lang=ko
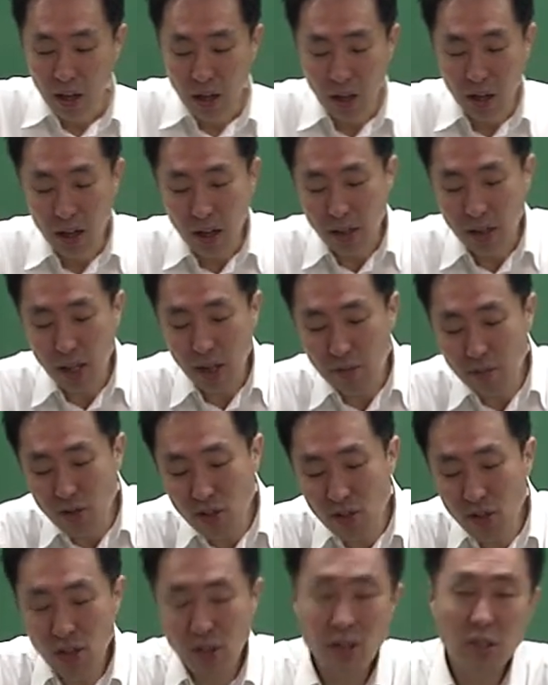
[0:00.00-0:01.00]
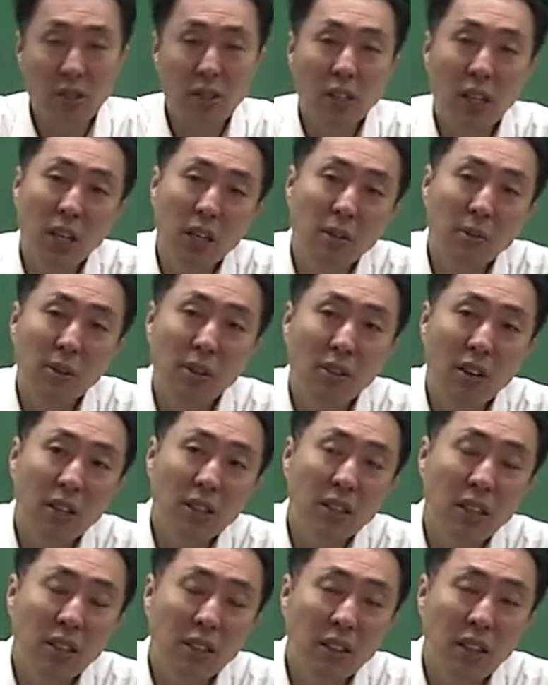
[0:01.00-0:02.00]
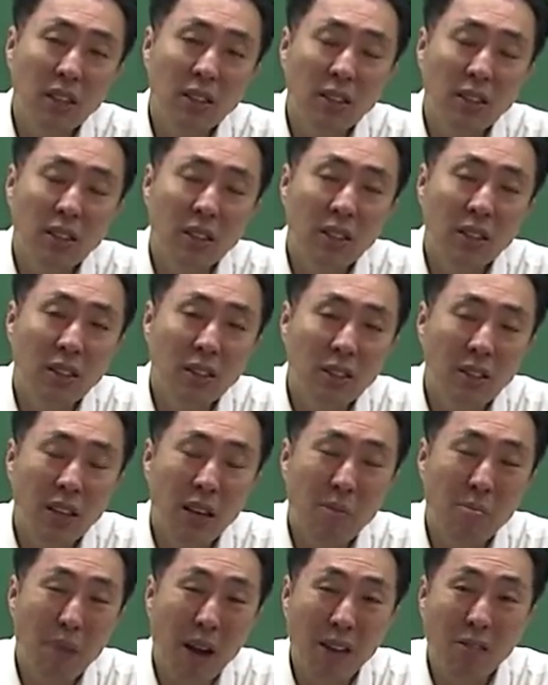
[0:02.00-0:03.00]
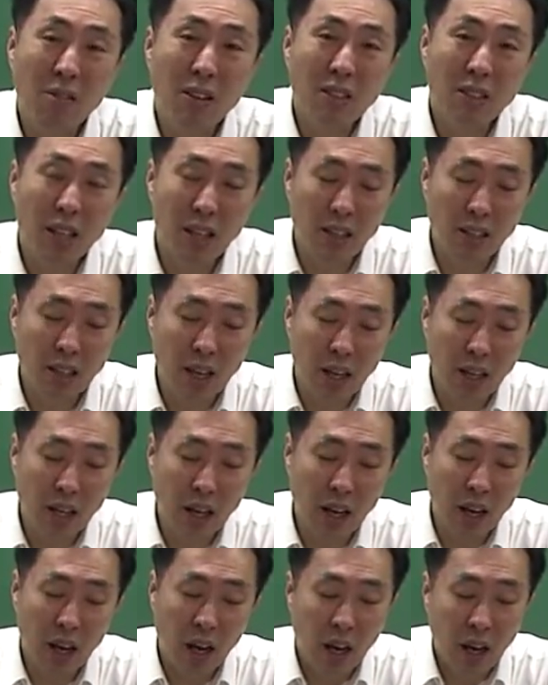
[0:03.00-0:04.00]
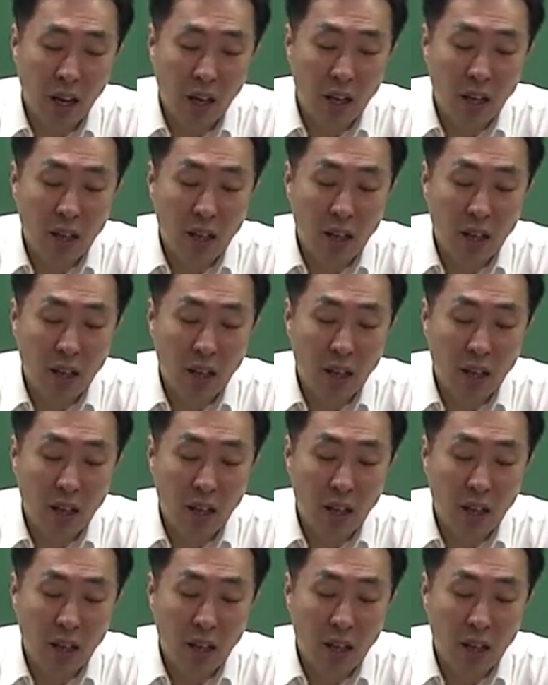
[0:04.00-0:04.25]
에, 세무서에서 세금을 과세할 때는 그냥 막 과세하는 게 아니라